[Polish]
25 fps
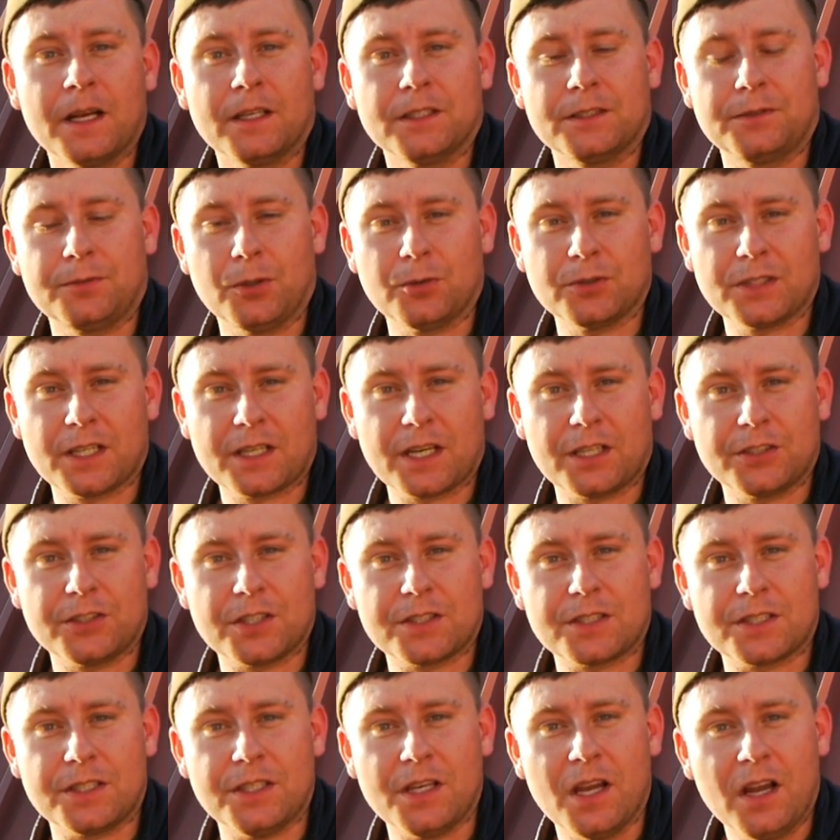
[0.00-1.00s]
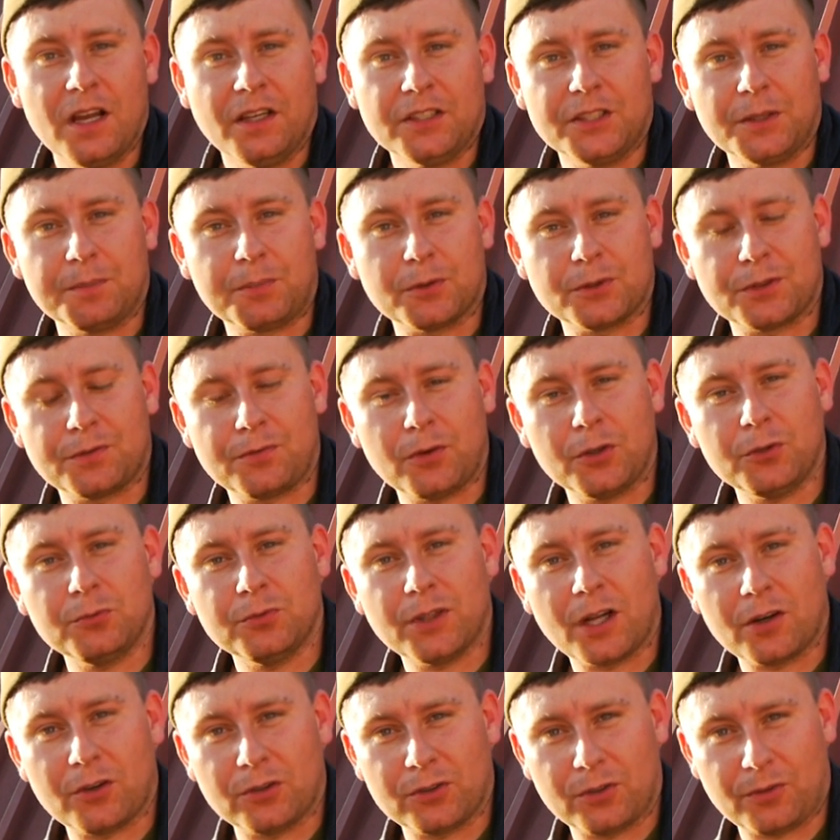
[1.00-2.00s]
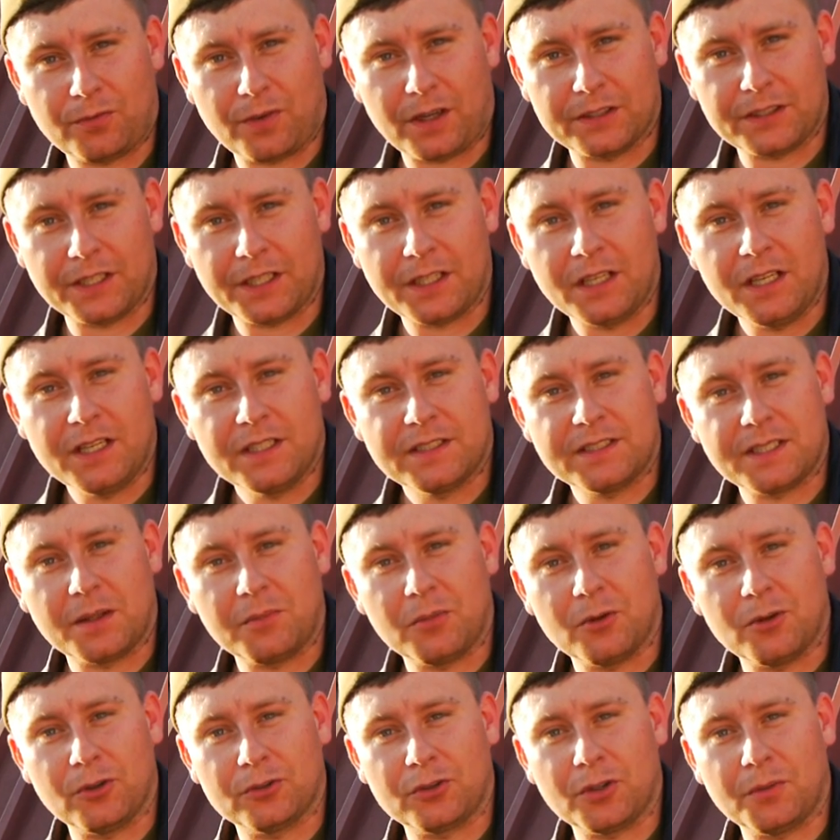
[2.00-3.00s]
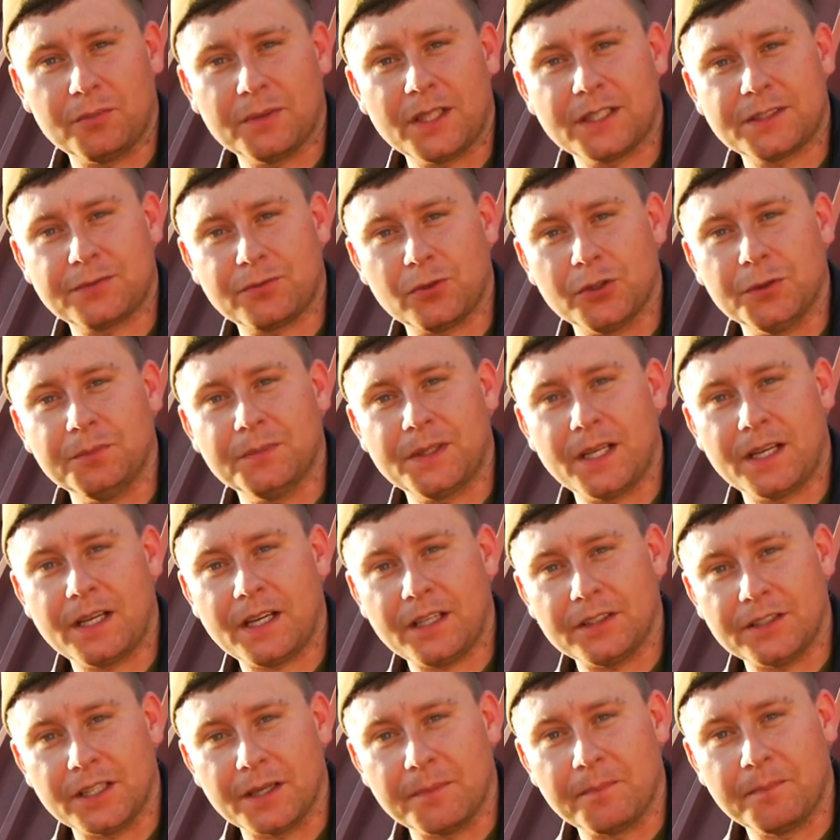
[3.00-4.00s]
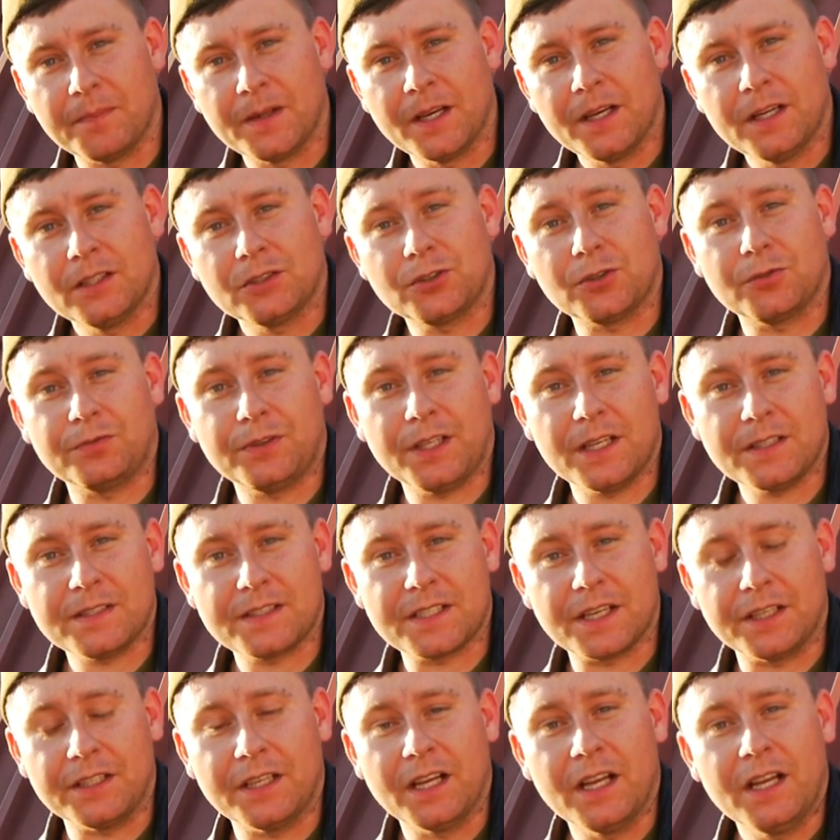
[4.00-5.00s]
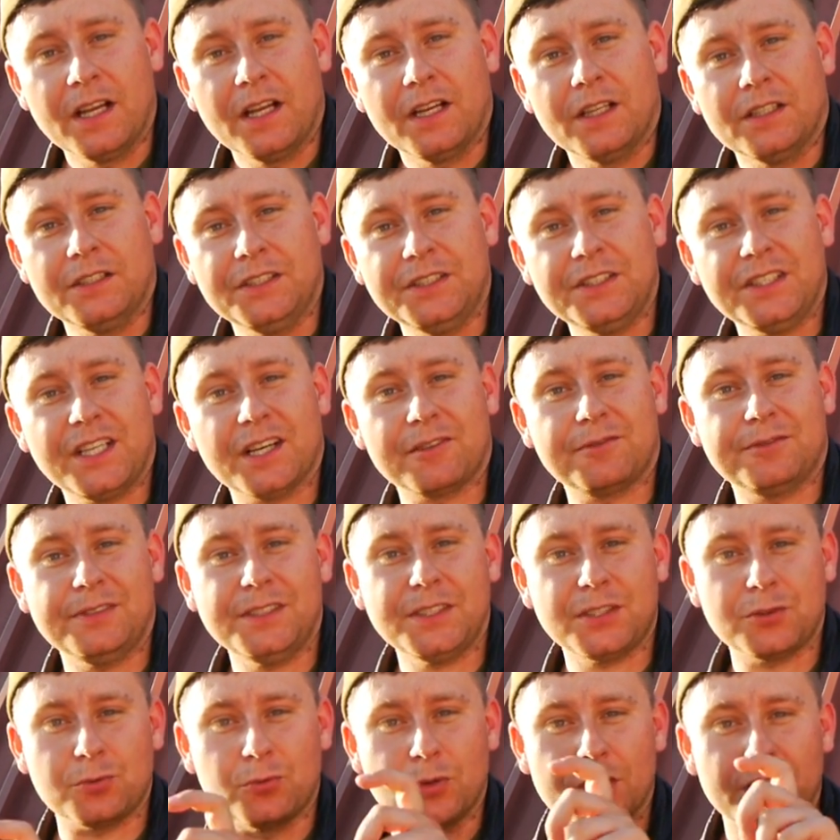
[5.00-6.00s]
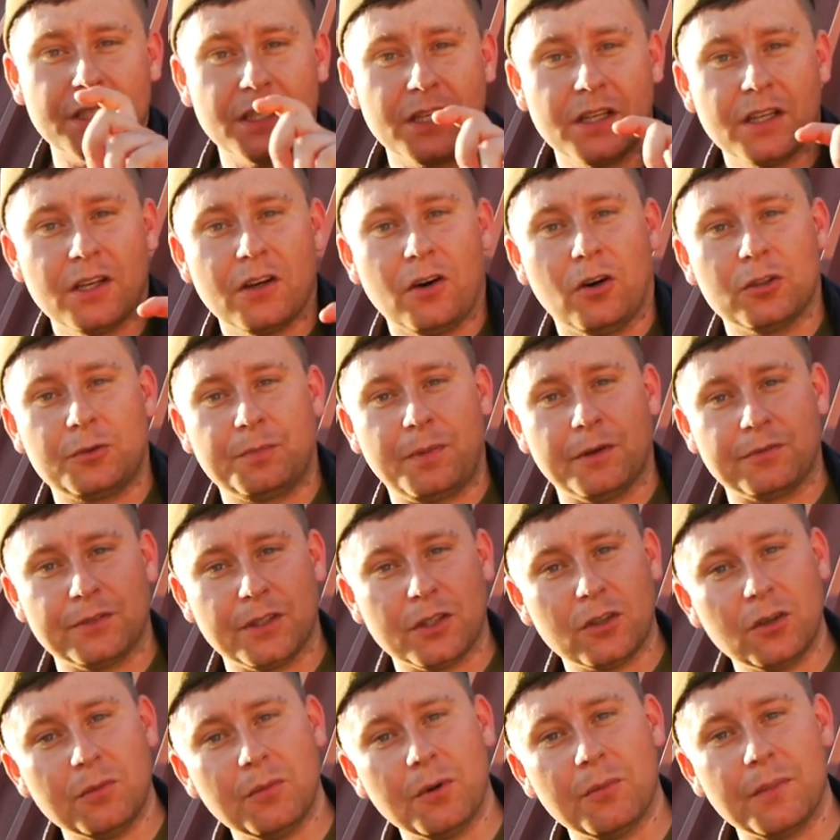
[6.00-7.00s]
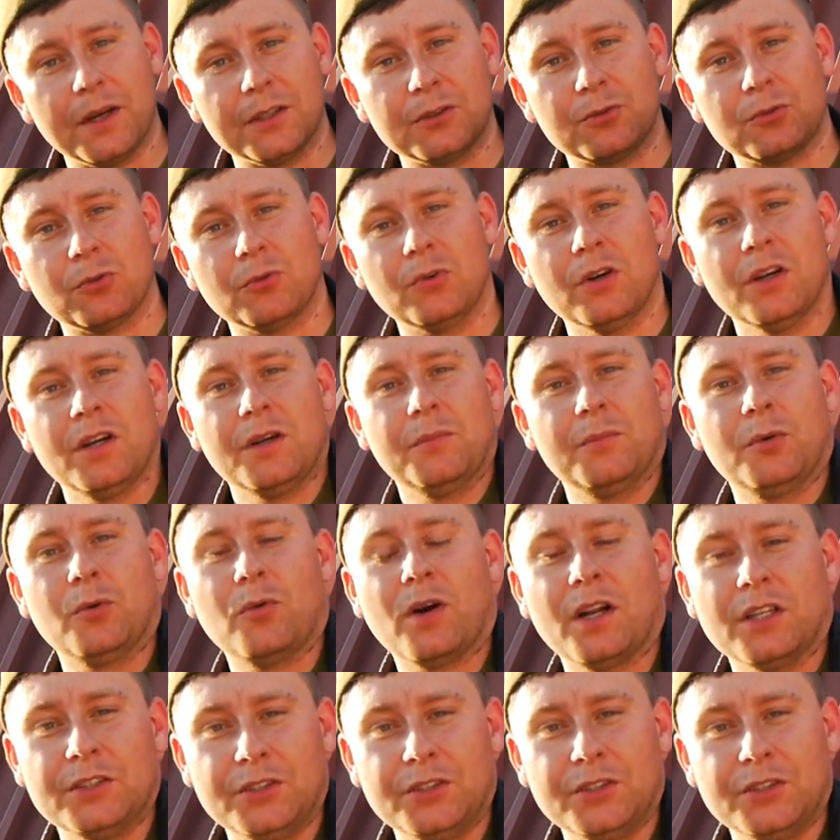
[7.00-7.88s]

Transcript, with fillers: Związek Radziecki nie pozwolił na lądowanie samolotom na swoim terenie. Co więcej, linia Wisły od pewnego momentu była